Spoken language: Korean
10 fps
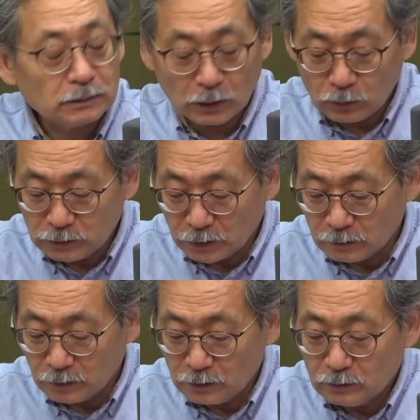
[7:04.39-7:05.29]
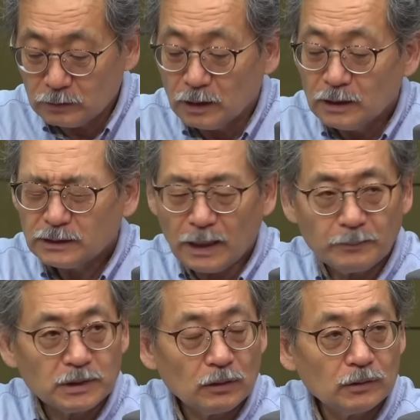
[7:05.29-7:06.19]
2차원이 되는데 이거는
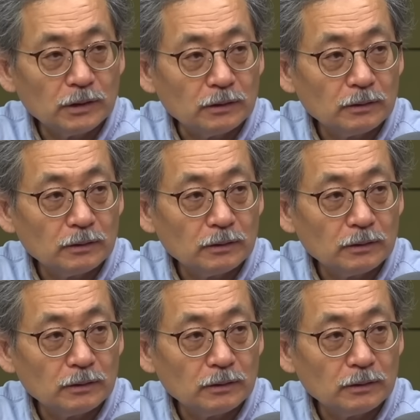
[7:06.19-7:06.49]
3차원이에요.